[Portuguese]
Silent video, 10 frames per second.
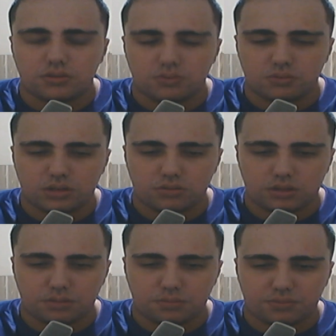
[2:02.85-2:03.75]
o que eu
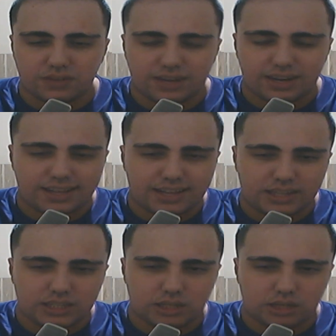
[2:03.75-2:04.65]
tenho que falar é
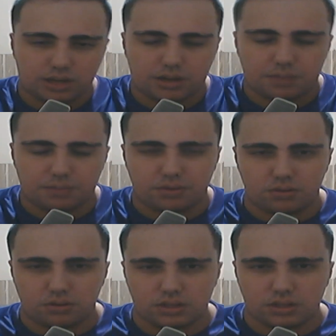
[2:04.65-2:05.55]
assim, a, a
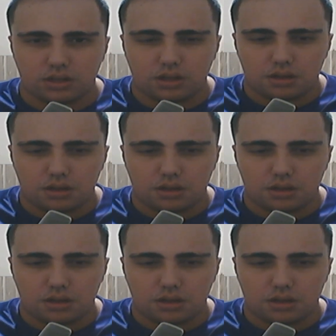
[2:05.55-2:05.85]
priori, né?